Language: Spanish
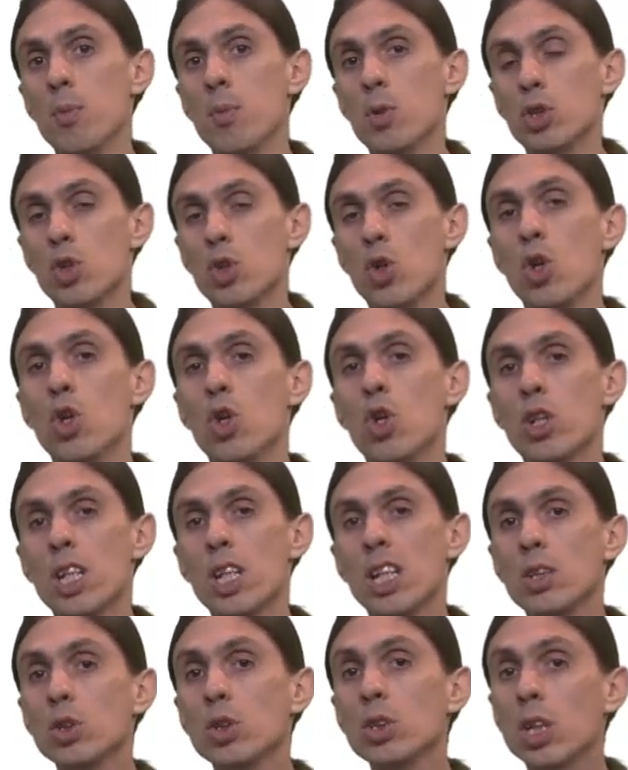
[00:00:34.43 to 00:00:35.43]
pues todos los
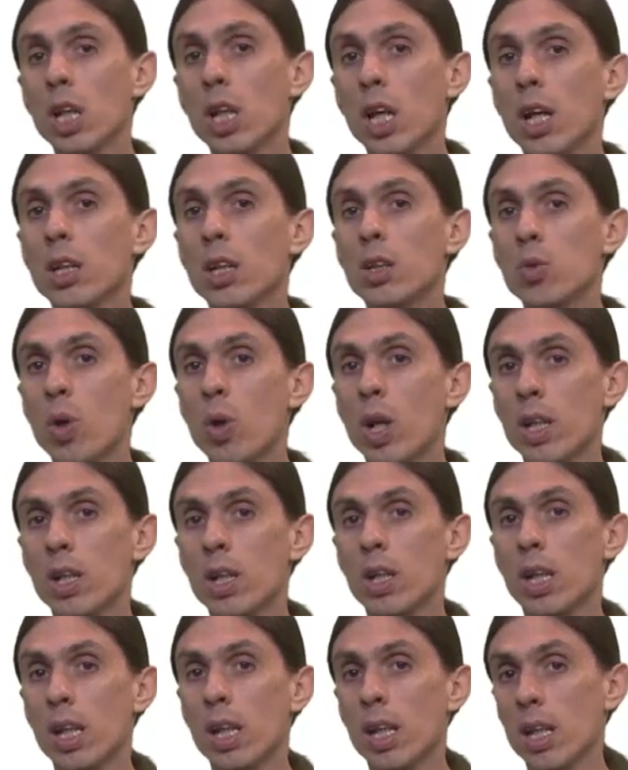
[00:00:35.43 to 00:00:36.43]
datos que
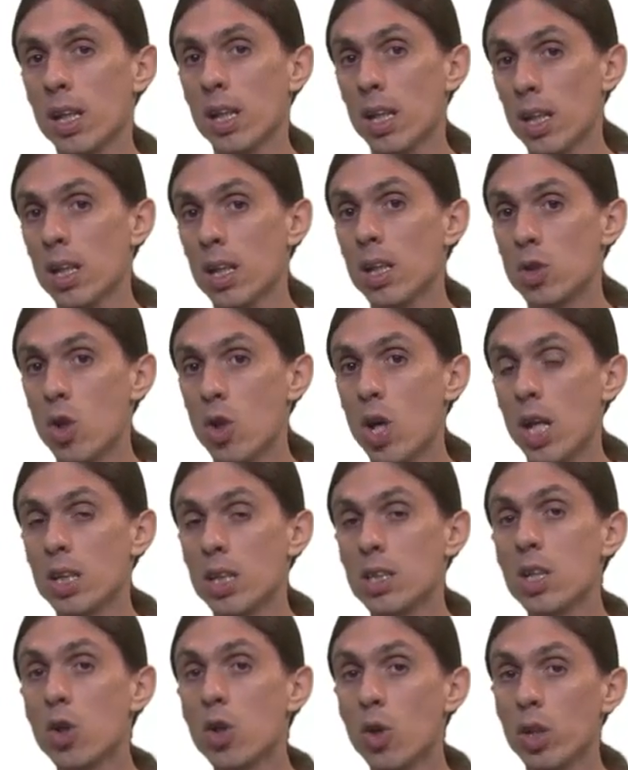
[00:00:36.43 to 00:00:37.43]
actúan, que todas
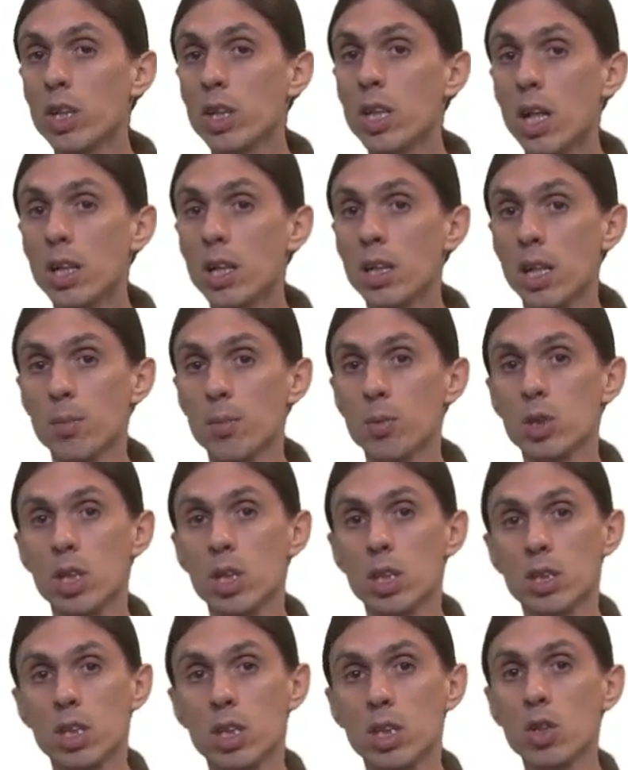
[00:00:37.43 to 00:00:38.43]
las incógnitas que tenemos en
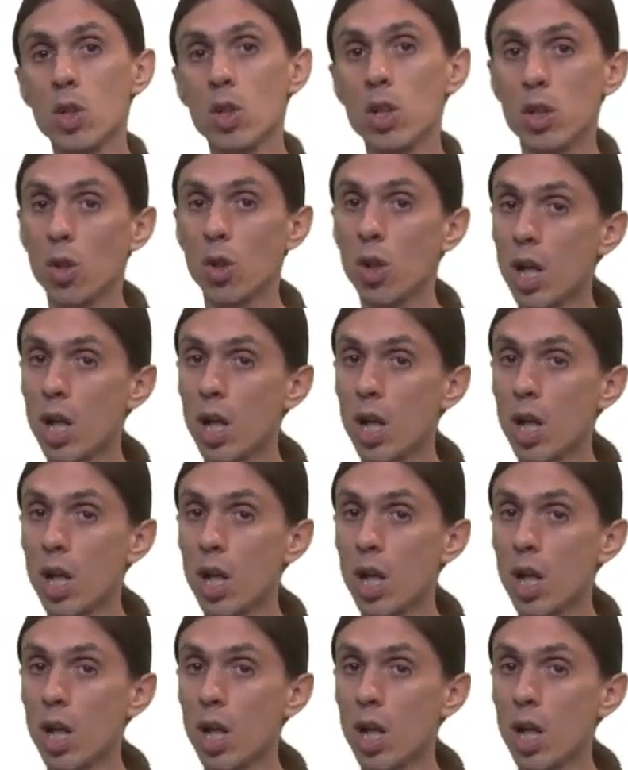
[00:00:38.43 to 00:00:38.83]
este sólido,